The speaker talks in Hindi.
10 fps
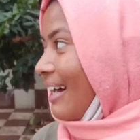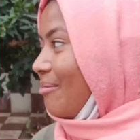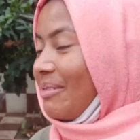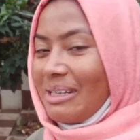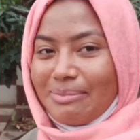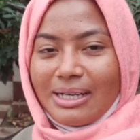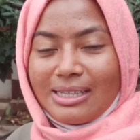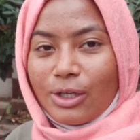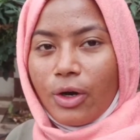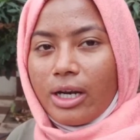यार मेरे बाद
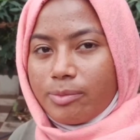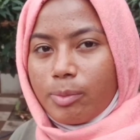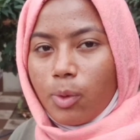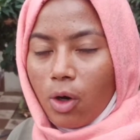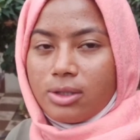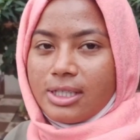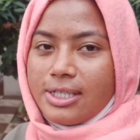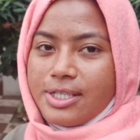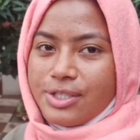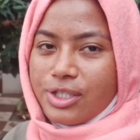ना कॉलेज में बहुत
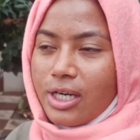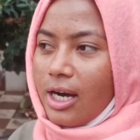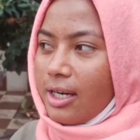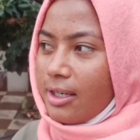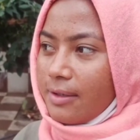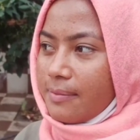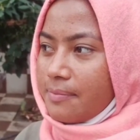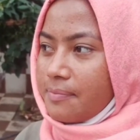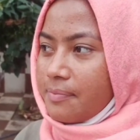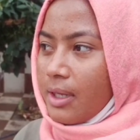सारी चीजें आ
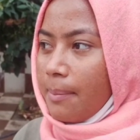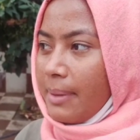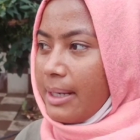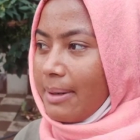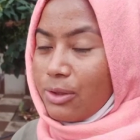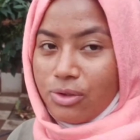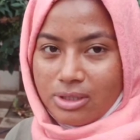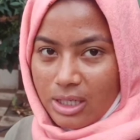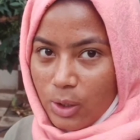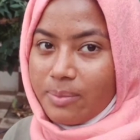मेरे बाद तो
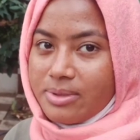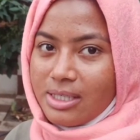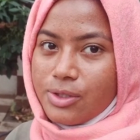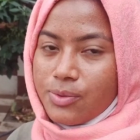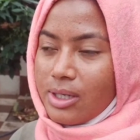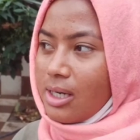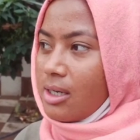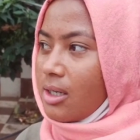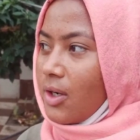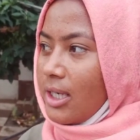इसका नॉर्म चेंज हुआ
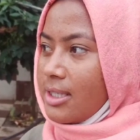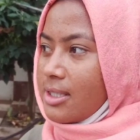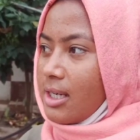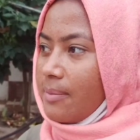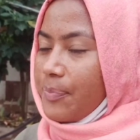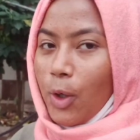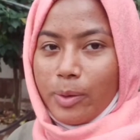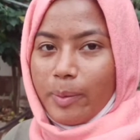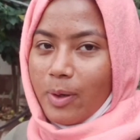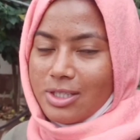कॉलेज हाँ। का
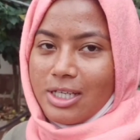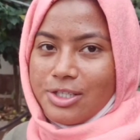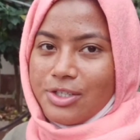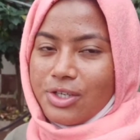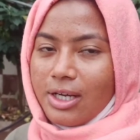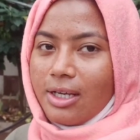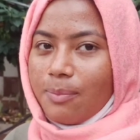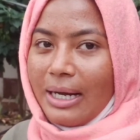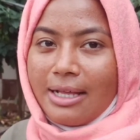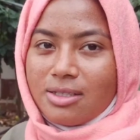और भी बहुत सारी चेंजेज आई है
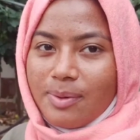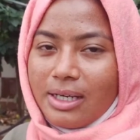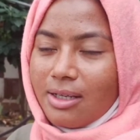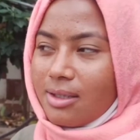बिल्डिंग्स बनी